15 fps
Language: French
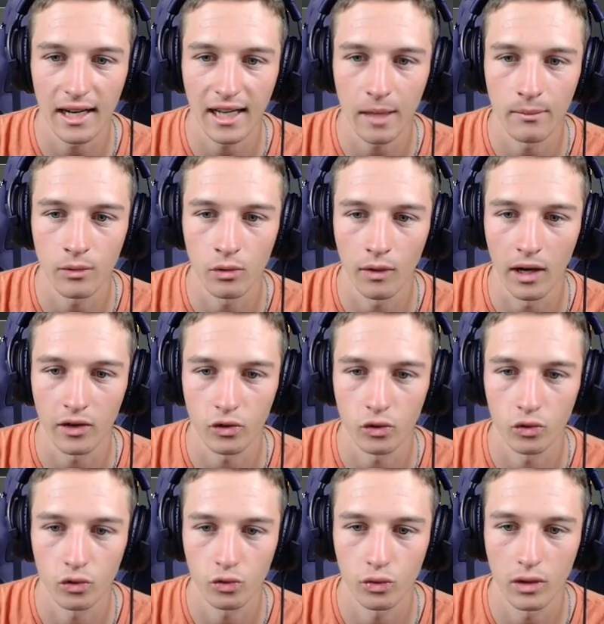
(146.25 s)
elle est quand même mieux. Voilà,
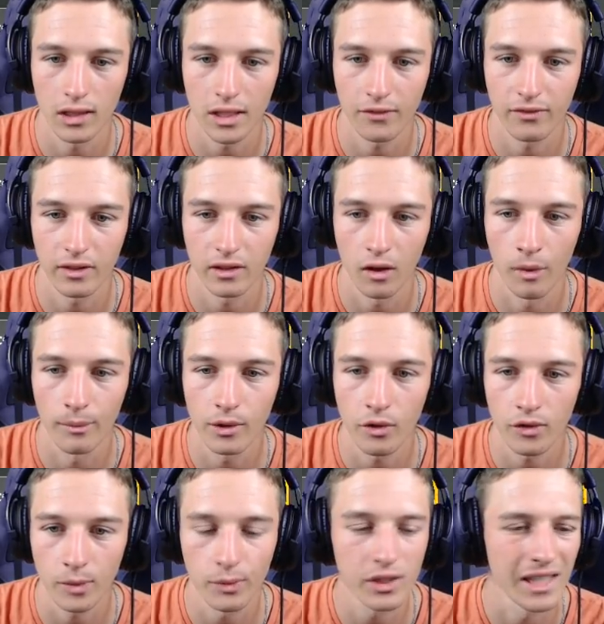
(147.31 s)
celui-là, ça fait
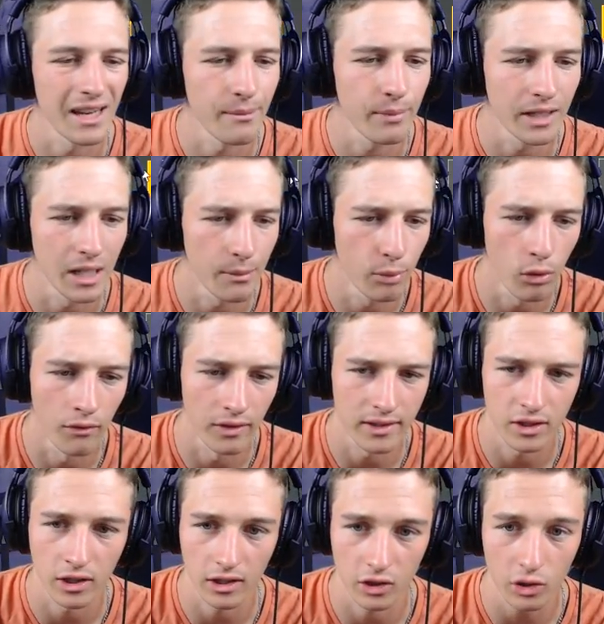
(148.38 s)
ambiance. En plus, il est, beau en fait
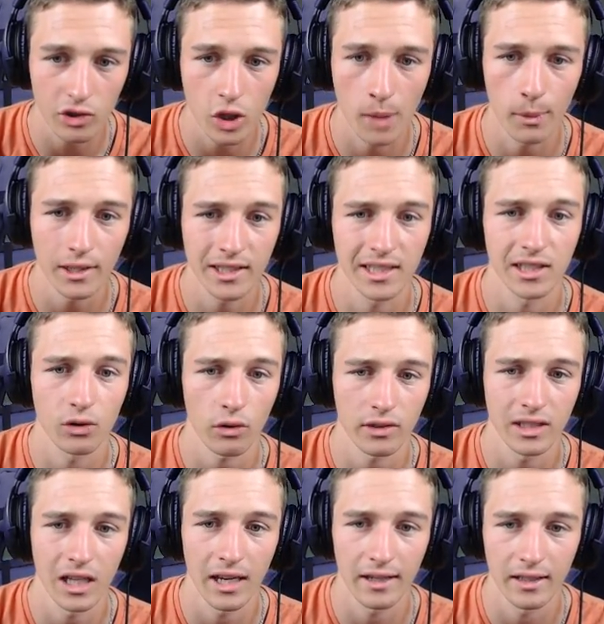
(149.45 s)
c'est un mode qui est
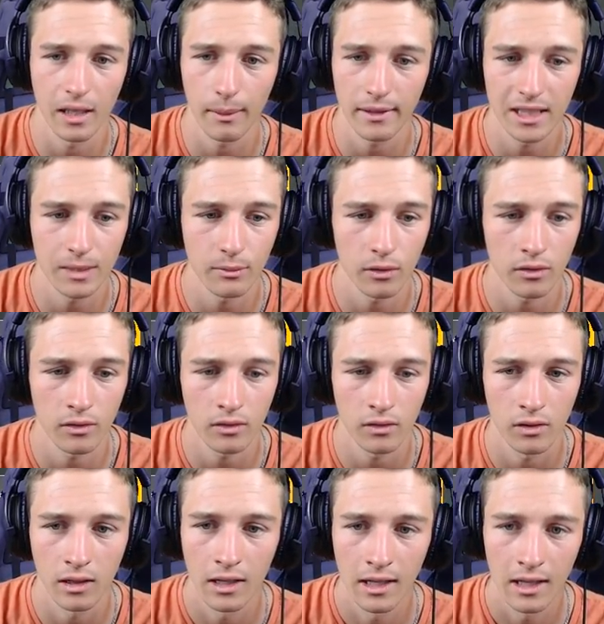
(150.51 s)
sorti il y a, pratiquement...
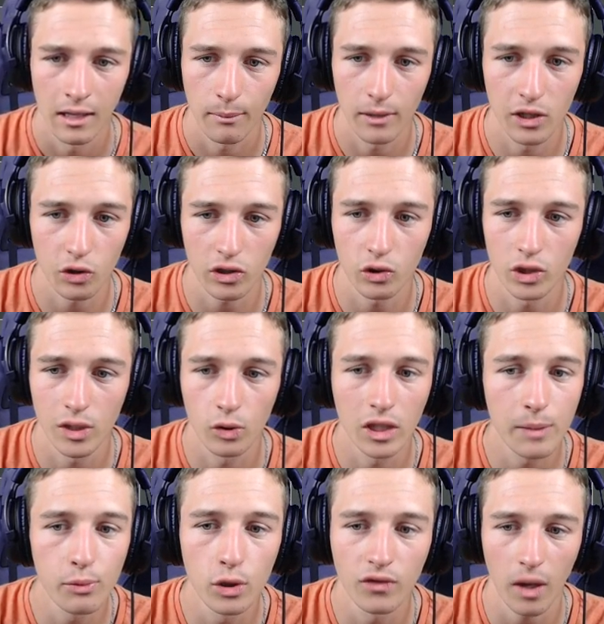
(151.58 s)
Euh, il est sorti au,
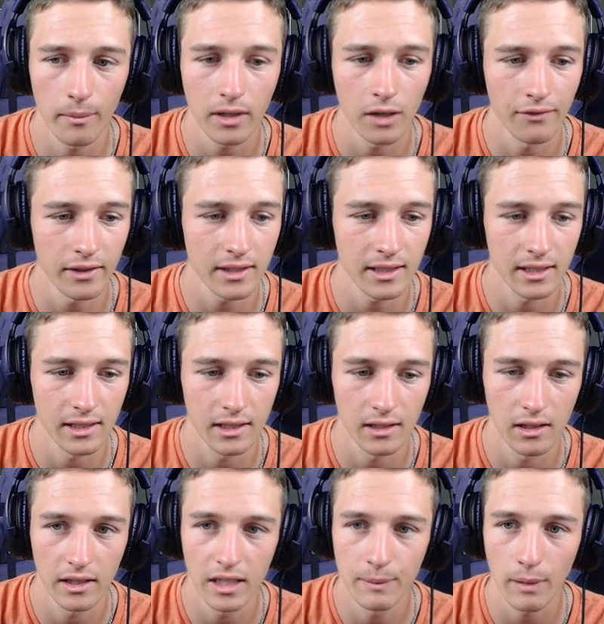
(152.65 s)
début de farming en fait et
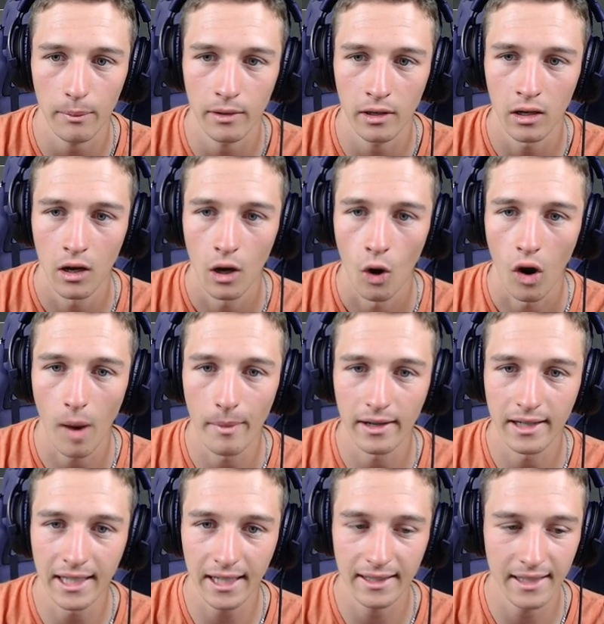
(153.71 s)
il est hyper bien. On va
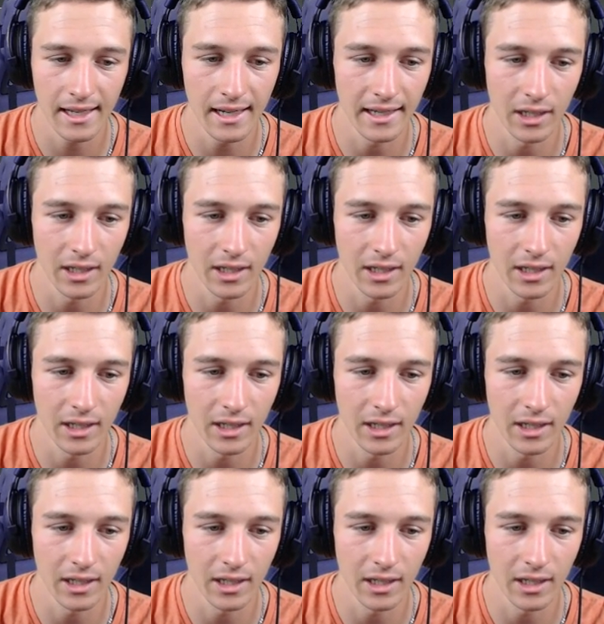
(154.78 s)
mettre l'Iridel